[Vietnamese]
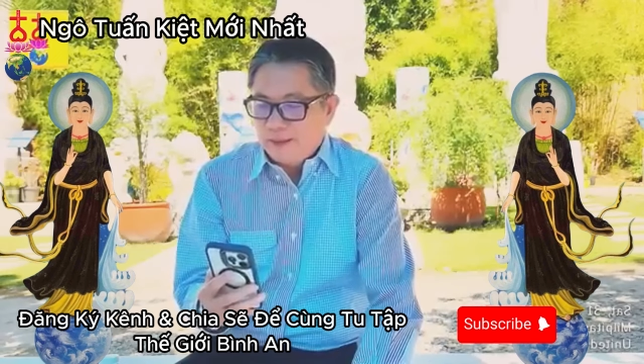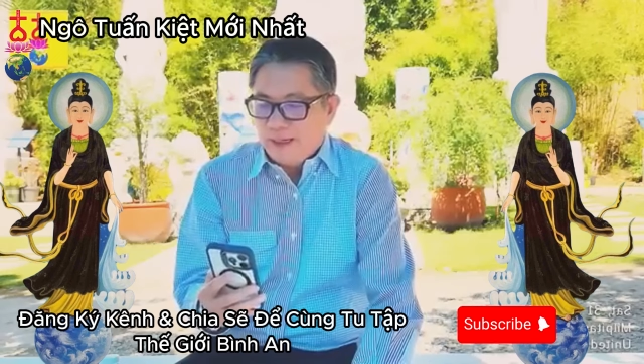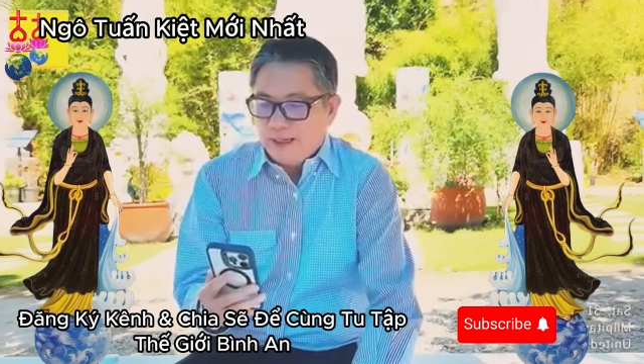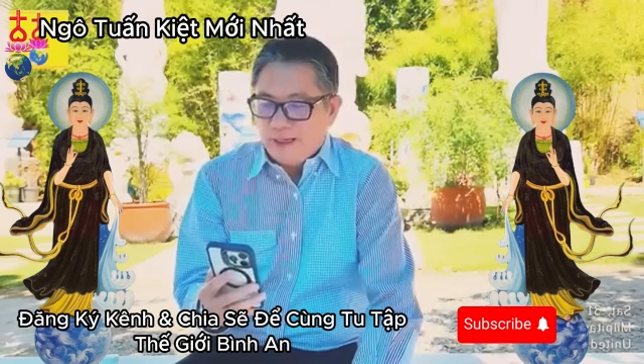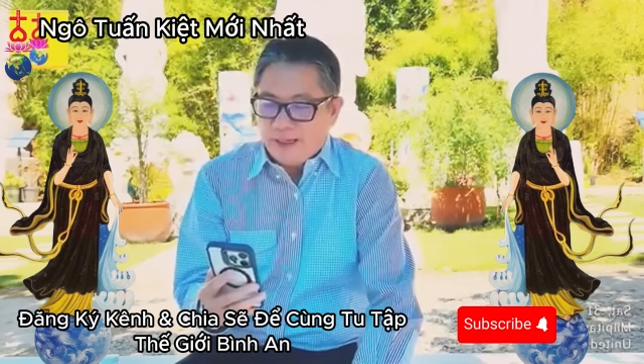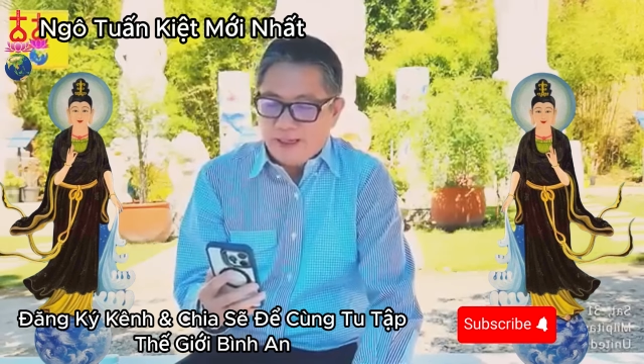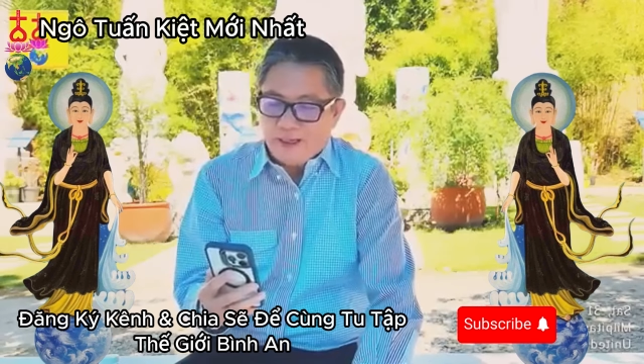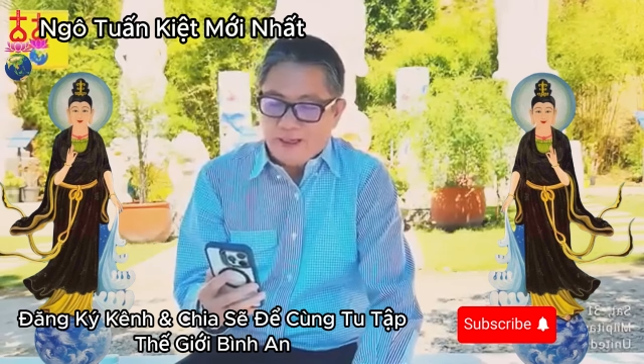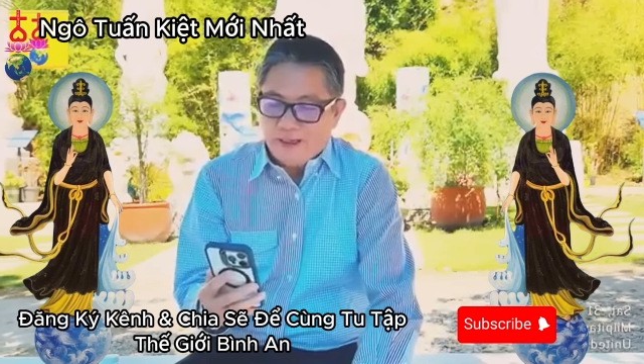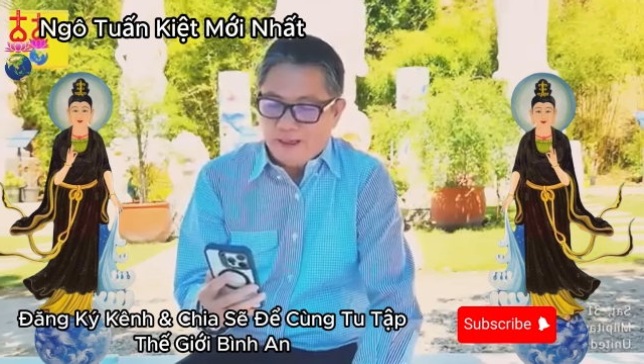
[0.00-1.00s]

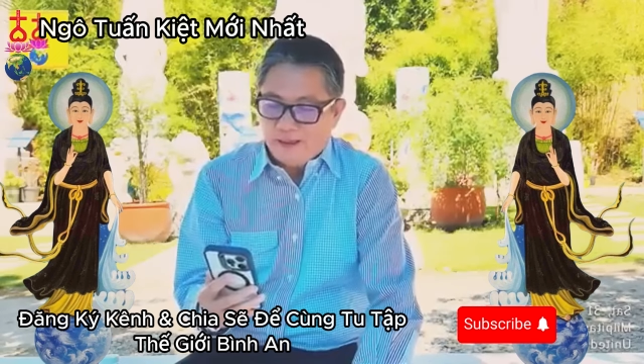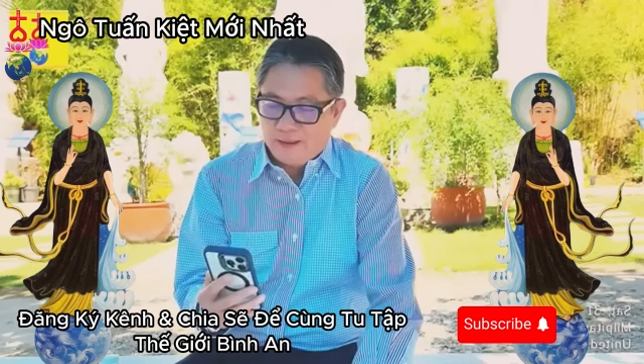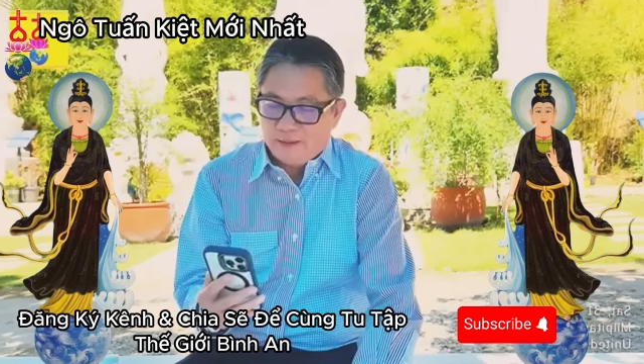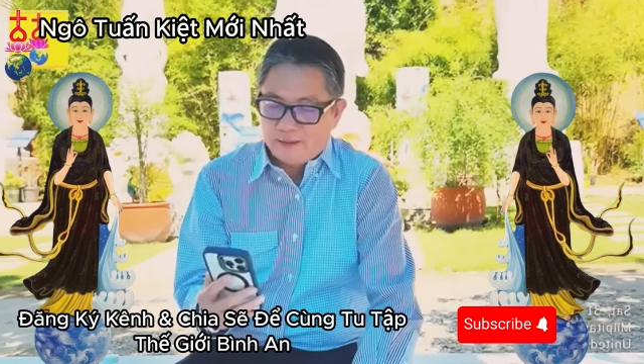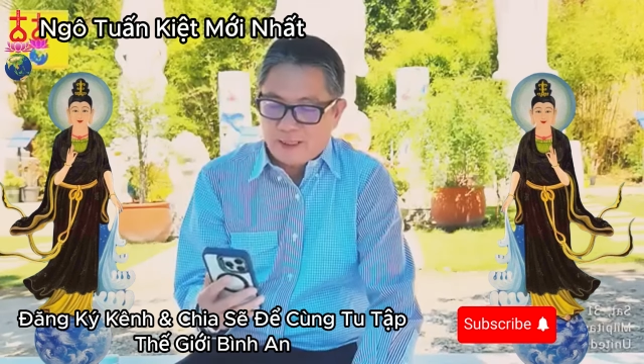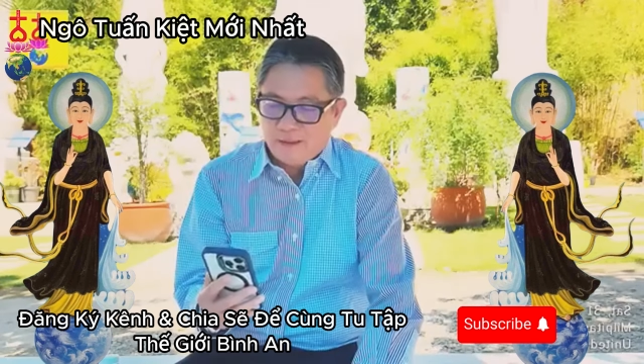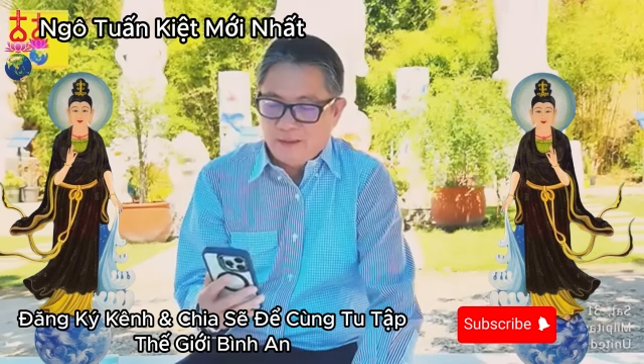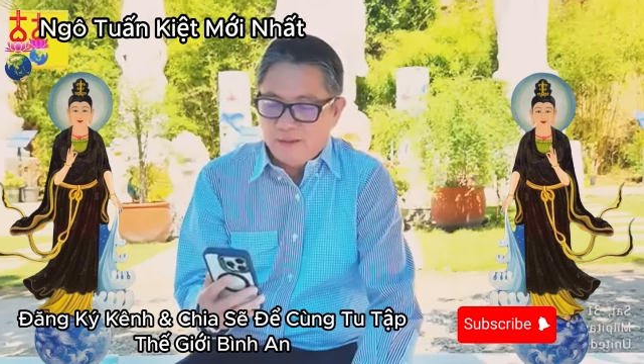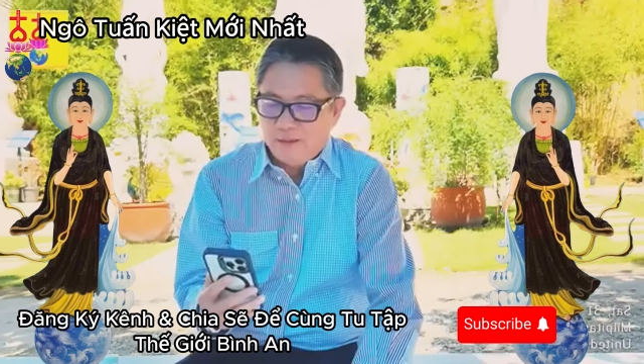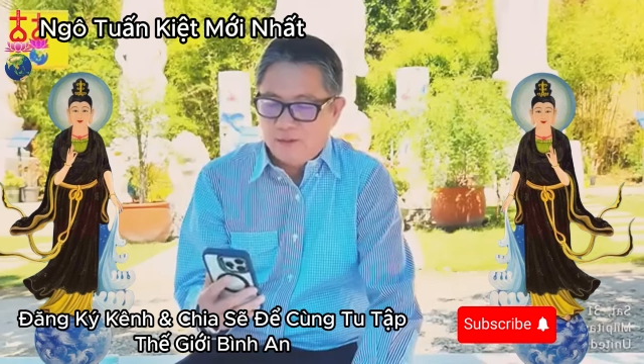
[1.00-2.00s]
a-la thánh